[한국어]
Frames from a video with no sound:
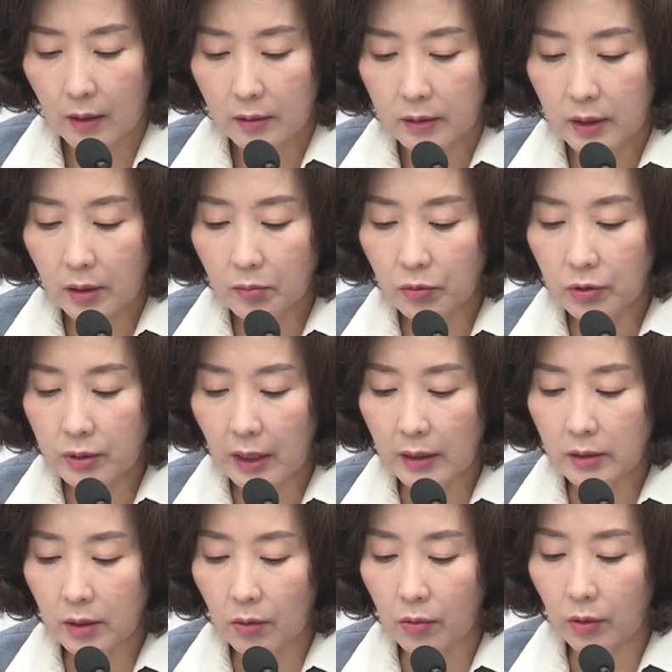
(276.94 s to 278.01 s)
지금
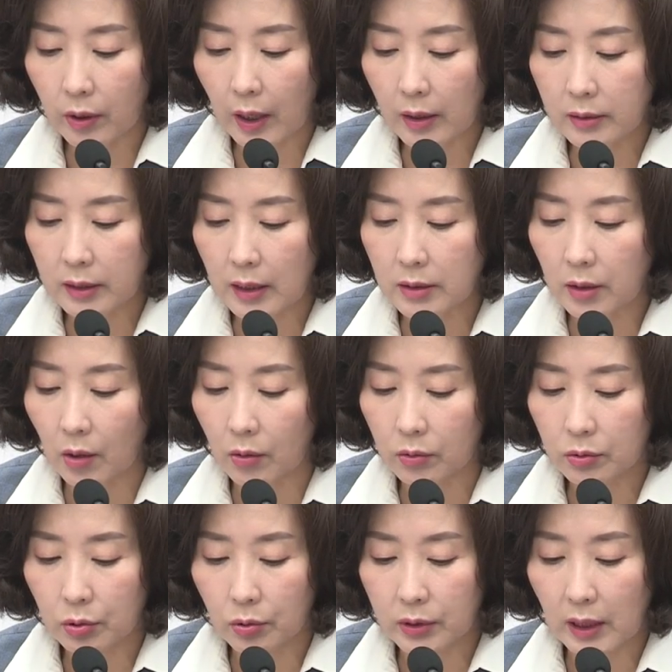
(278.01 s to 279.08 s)
문재인 정권의
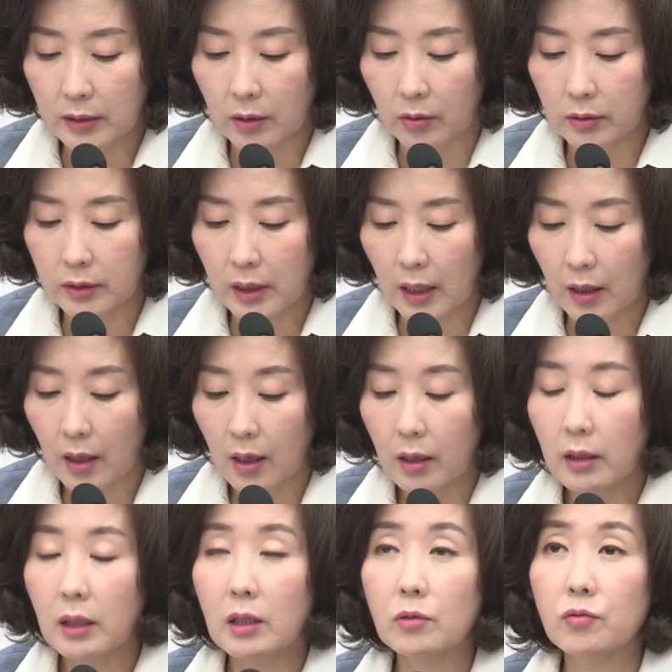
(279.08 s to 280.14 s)
재정, 조세 정책,
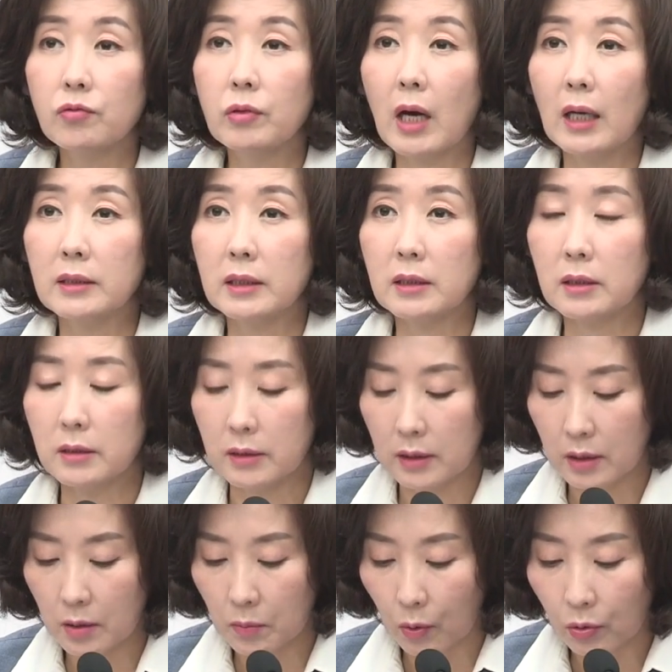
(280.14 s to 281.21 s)
이 두 가지
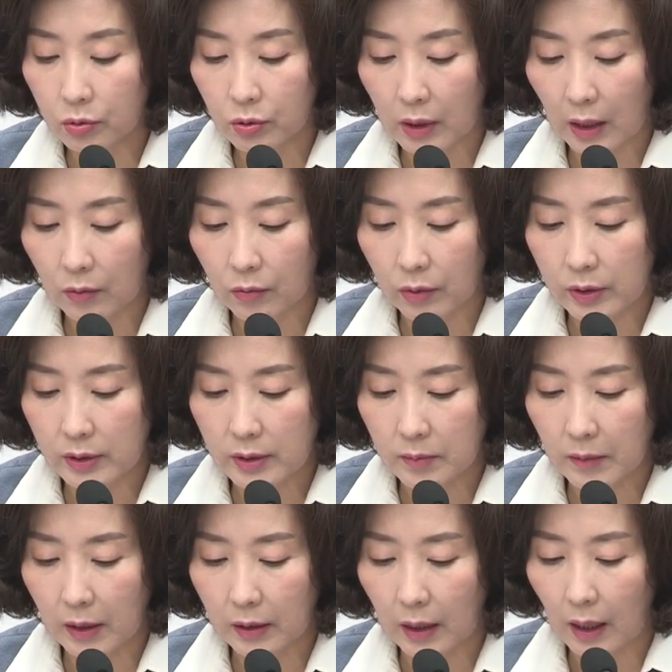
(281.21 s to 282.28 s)
특징을 모두 갖고
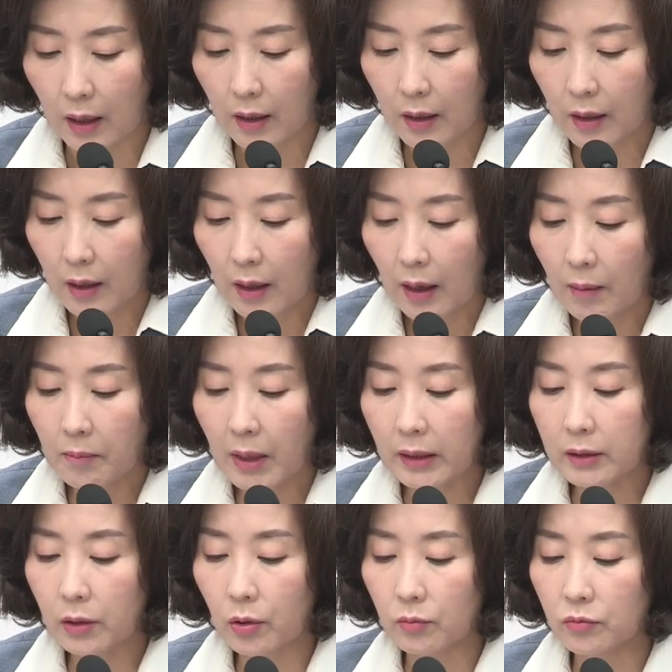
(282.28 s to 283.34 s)
있습니다.
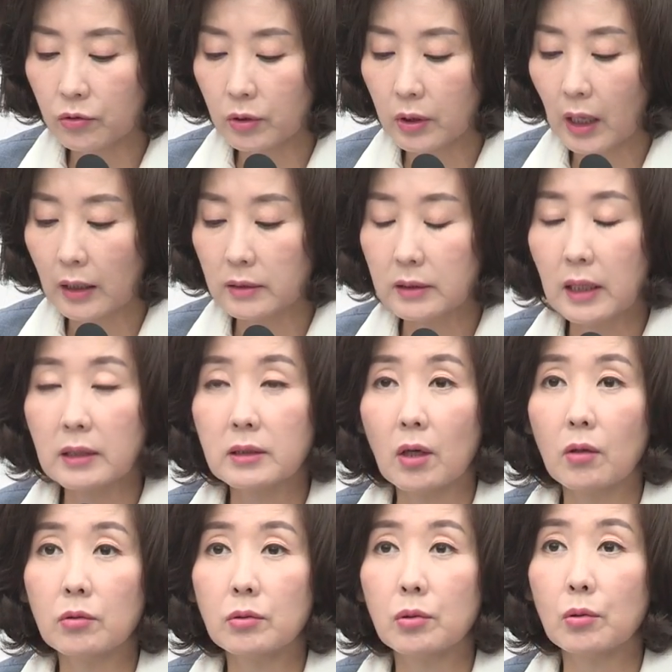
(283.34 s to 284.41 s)
한마디로 무능한
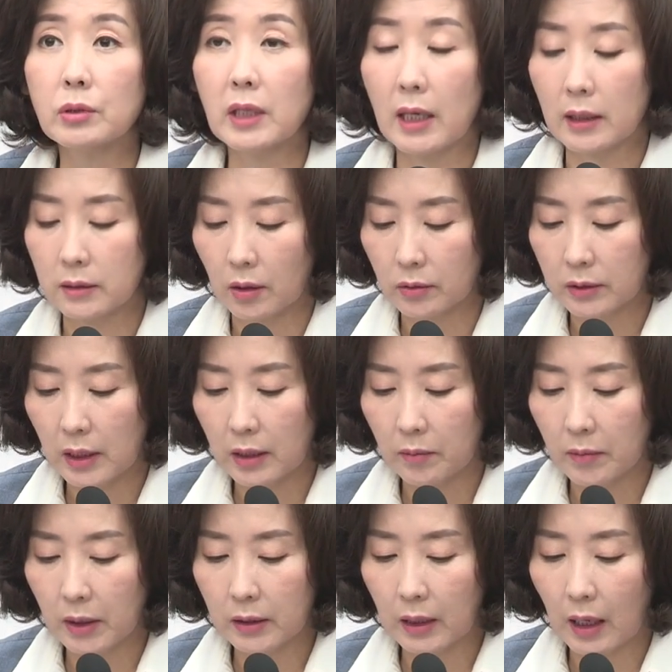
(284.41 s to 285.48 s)
재정 조세
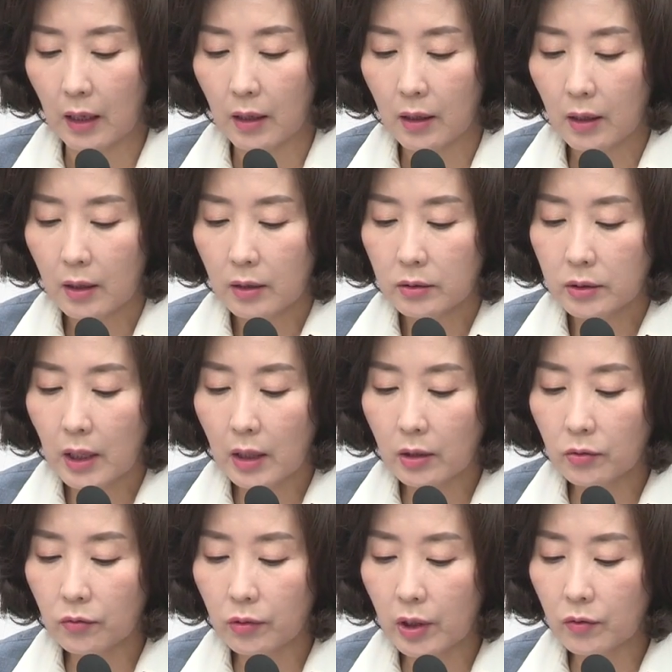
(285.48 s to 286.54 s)
정책입니다.
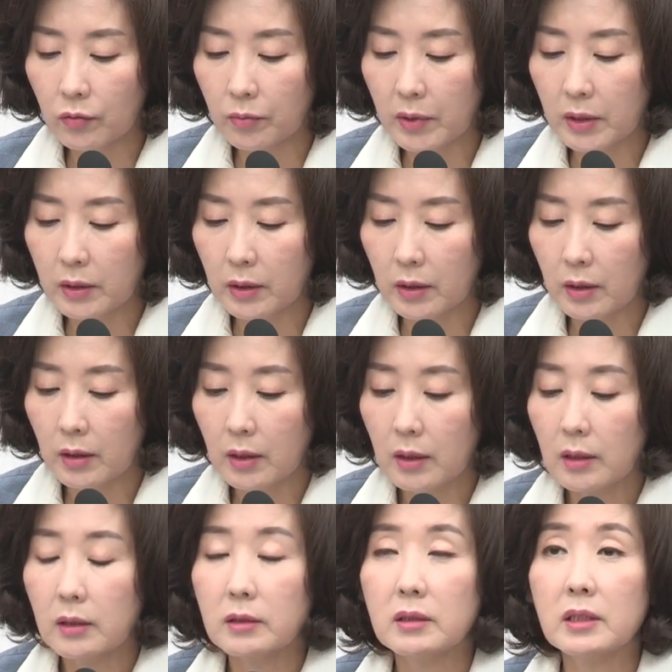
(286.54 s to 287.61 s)
최근 우리 국민들
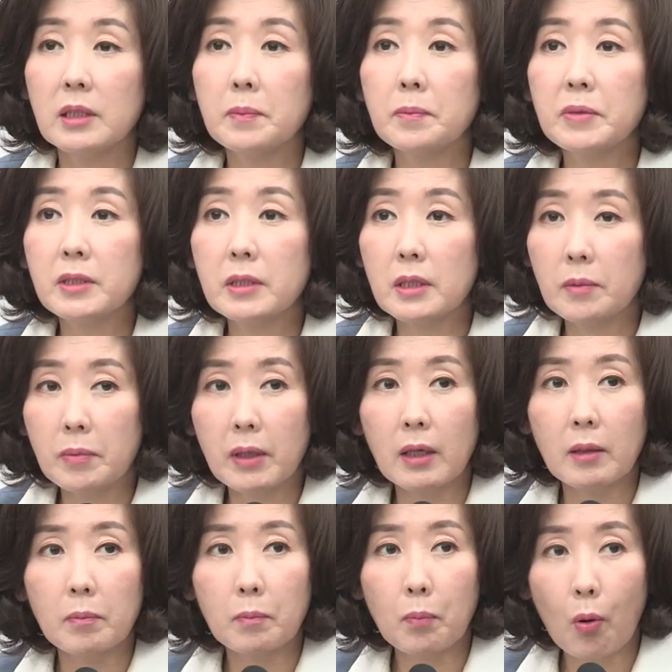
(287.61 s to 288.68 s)

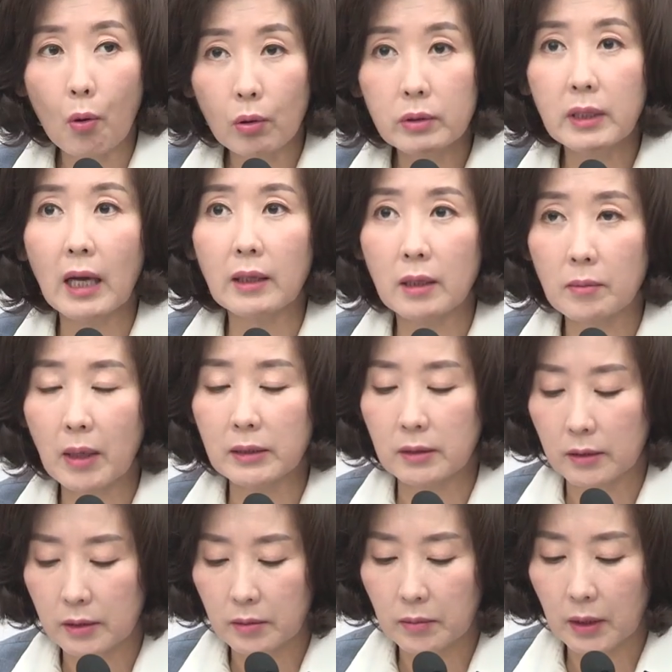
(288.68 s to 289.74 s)
집집이 폭탄을
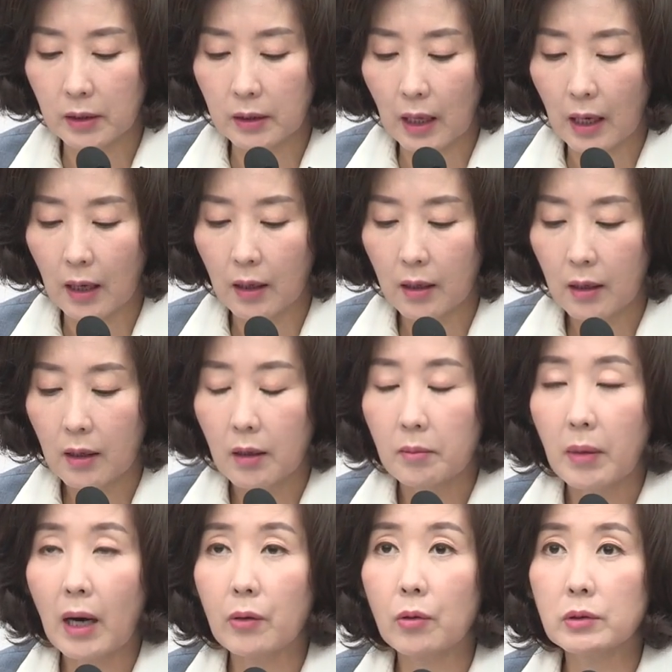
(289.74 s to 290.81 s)
맞았습니다.
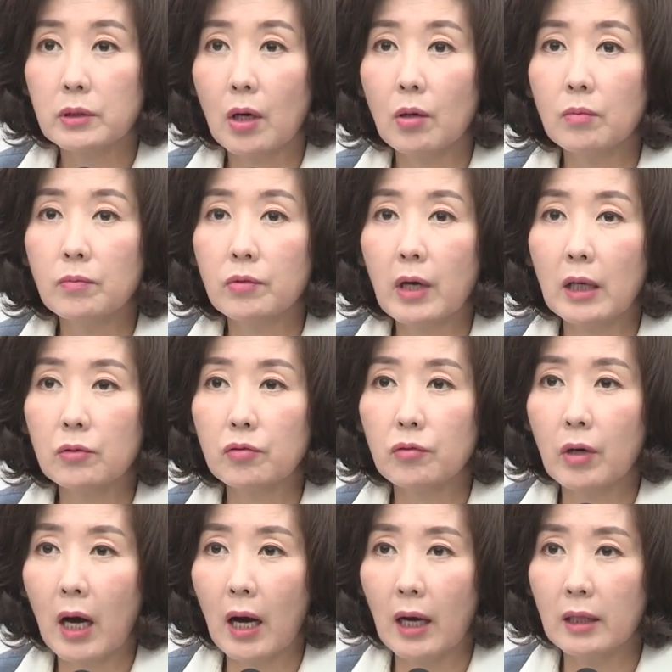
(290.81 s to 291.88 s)
바로 정부가
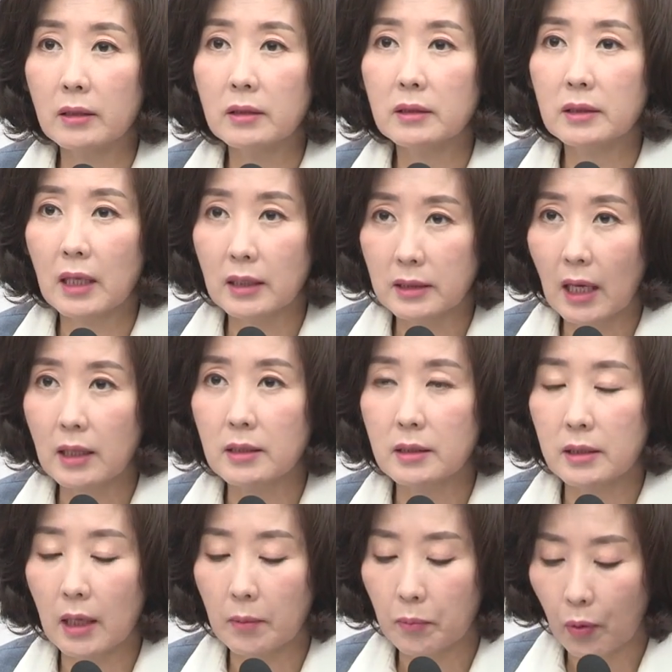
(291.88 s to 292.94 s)
투하한
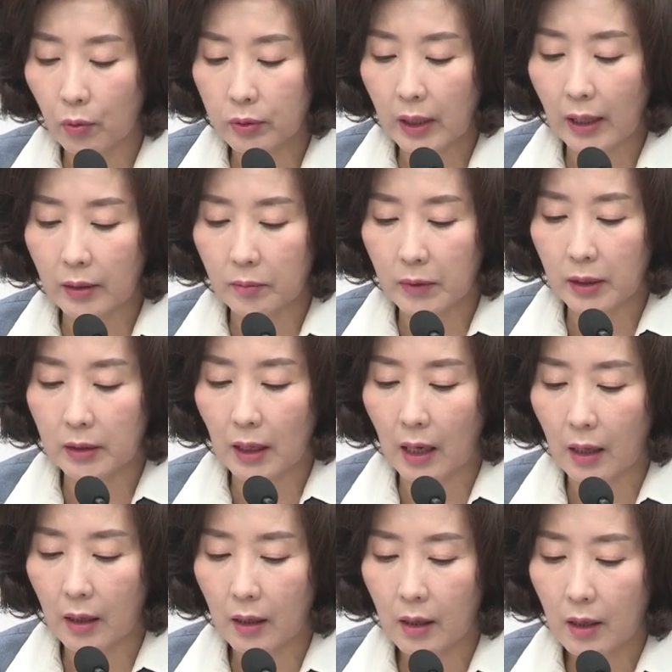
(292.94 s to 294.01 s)
재산세
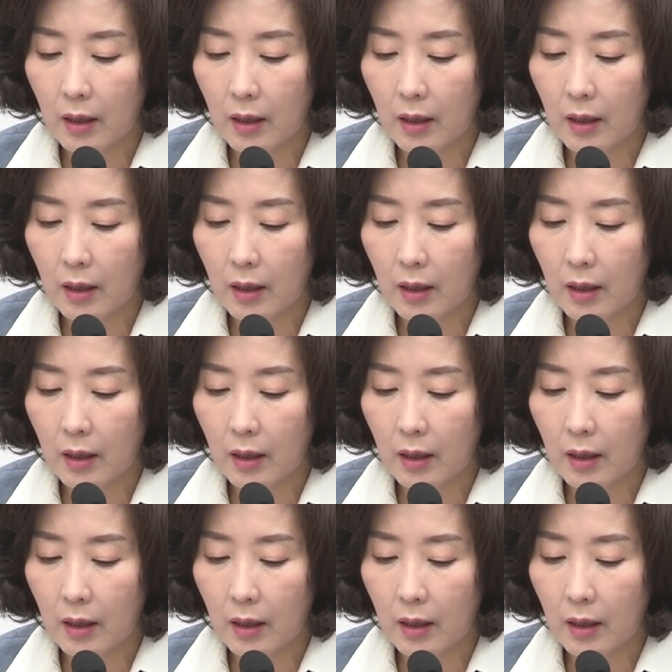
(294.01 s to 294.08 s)
폭탄입니다.